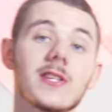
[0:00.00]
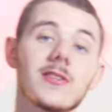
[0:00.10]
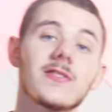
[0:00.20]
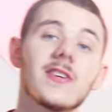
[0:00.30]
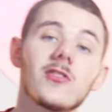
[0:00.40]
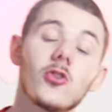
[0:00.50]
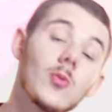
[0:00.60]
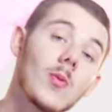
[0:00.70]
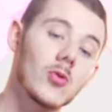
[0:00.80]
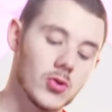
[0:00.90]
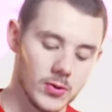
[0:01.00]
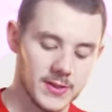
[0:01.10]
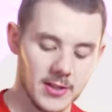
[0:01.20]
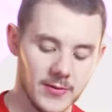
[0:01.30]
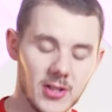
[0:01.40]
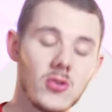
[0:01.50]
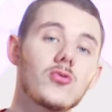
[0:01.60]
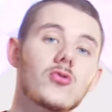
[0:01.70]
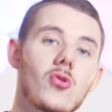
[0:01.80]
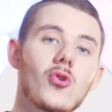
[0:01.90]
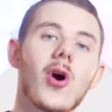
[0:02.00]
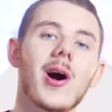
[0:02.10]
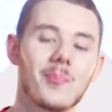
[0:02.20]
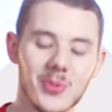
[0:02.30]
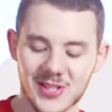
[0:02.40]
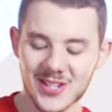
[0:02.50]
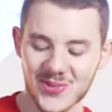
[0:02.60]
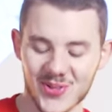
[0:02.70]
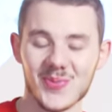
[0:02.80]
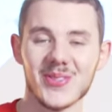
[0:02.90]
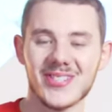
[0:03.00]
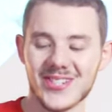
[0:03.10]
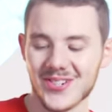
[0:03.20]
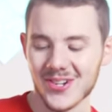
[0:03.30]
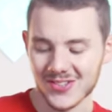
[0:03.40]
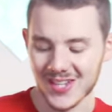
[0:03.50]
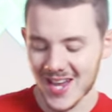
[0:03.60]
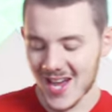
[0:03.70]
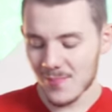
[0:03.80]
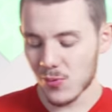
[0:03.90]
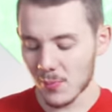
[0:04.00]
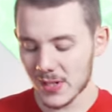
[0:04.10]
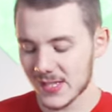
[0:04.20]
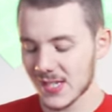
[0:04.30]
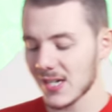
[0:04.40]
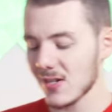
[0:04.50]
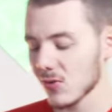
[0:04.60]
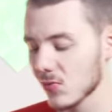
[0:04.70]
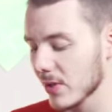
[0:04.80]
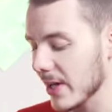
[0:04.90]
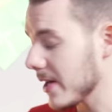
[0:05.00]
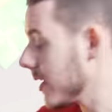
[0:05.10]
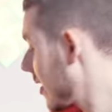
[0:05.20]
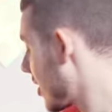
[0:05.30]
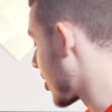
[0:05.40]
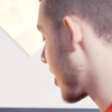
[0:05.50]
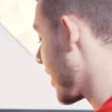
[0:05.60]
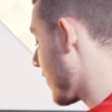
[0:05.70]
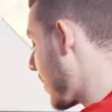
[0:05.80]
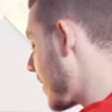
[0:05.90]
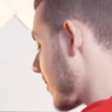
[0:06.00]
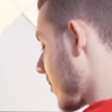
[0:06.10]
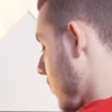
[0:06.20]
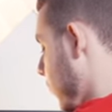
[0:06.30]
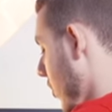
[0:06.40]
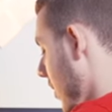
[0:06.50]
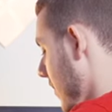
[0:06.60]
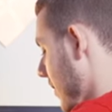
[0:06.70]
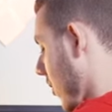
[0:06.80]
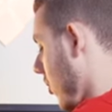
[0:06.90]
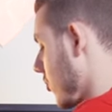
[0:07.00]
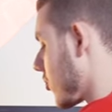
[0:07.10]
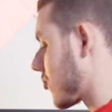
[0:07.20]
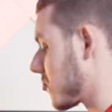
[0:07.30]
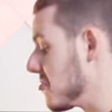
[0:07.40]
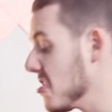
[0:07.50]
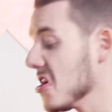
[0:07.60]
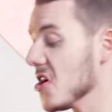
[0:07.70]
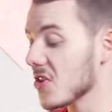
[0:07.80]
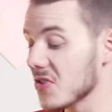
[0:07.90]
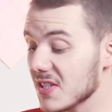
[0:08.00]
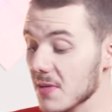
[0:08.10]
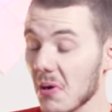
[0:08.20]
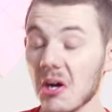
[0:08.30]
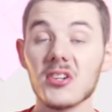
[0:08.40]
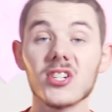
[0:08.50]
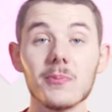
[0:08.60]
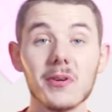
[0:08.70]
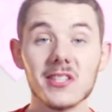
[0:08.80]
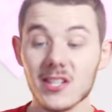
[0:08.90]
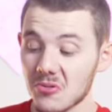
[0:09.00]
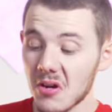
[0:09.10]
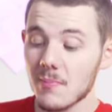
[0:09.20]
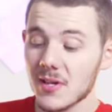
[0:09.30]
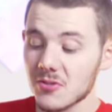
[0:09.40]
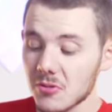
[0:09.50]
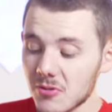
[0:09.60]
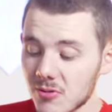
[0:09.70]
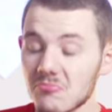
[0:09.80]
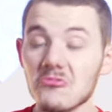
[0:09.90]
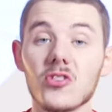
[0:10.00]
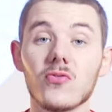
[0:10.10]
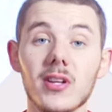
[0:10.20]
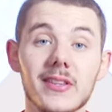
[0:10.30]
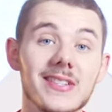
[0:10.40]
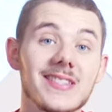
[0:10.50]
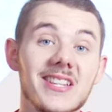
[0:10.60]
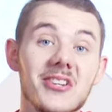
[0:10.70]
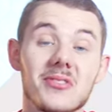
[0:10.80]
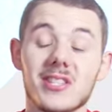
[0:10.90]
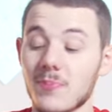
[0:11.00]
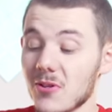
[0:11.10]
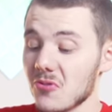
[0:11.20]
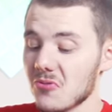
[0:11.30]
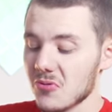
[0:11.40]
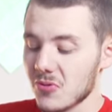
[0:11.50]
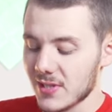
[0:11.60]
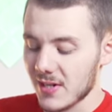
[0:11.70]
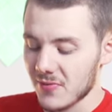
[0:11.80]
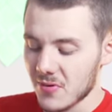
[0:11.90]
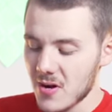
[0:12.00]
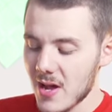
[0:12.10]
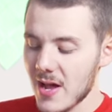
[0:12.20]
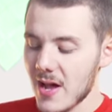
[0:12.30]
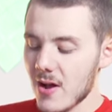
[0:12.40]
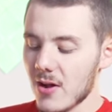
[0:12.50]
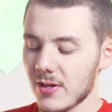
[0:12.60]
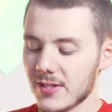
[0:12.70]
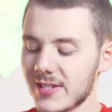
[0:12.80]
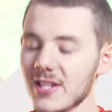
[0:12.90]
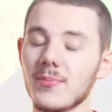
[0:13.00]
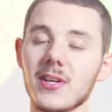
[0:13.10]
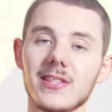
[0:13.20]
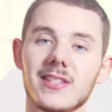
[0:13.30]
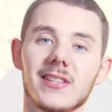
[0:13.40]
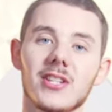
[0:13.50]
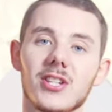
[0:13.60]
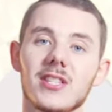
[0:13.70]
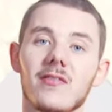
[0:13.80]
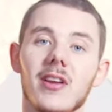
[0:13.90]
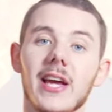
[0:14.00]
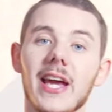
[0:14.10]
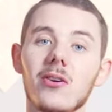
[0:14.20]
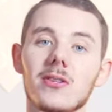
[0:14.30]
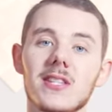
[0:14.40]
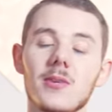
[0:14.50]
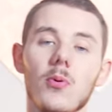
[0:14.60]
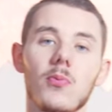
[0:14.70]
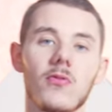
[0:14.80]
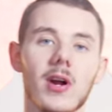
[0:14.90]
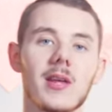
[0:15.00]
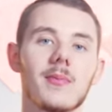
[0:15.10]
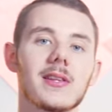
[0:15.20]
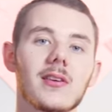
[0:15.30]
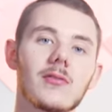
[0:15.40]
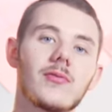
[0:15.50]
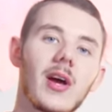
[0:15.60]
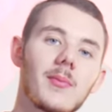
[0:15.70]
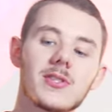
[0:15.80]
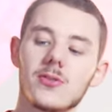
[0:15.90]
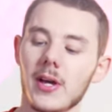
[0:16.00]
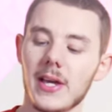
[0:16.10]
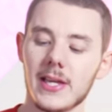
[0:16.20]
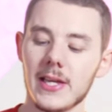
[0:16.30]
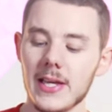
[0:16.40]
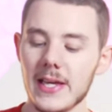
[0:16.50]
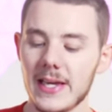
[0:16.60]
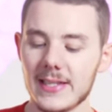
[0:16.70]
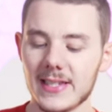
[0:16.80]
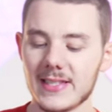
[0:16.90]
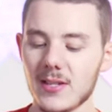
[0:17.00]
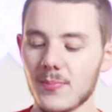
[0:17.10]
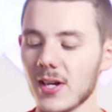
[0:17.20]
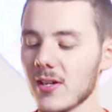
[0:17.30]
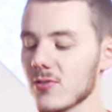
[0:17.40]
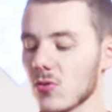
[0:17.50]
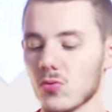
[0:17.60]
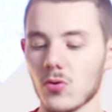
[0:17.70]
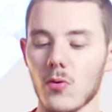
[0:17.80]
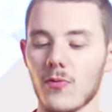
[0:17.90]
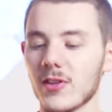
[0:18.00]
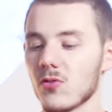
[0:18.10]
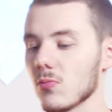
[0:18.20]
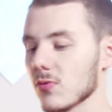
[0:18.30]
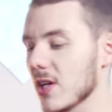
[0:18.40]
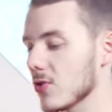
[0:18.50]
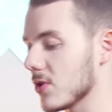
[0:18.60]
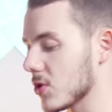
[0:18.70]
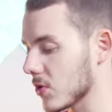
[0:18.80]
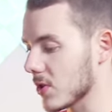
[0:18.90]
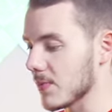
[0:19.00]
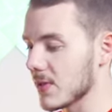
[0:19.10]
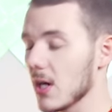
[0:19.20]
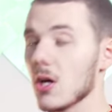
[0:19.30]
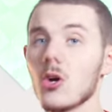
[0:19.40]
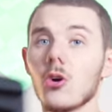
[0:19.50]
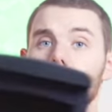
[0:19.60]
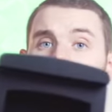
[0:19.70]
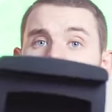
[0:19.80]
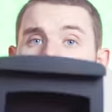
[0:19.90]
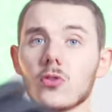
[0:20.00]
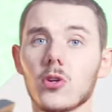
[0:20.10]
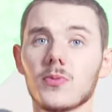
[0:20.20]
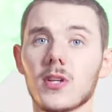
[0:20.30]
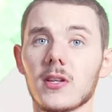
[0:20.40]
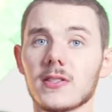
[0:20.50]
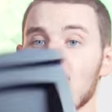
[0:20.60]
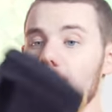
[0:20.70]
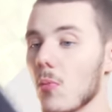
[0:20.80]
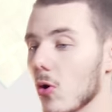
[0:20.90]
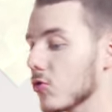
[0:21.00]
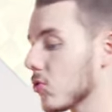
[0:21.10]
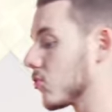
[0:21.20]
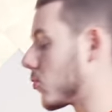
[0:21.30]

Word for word: les enceintes au moment où je tourne cette vidéo, du coup il y aura un petit changement de t-shirt pour mettre ça. En tout cas, j'ai les pads pour les mettre en dessous. Je sais pas, j'ai pris ça sur Amazon, je voulais tester, je sais pas du tout ce que ça vaut. Euh, ce qui est bien, c'est que déjà ça va les rehausser pour pouvoir les mettre vers mes oreilles et ça c'est bien, surtout quand vous faites du montage ou des choses comme ça. Ça se présente comme ça, hein. c'est un morceau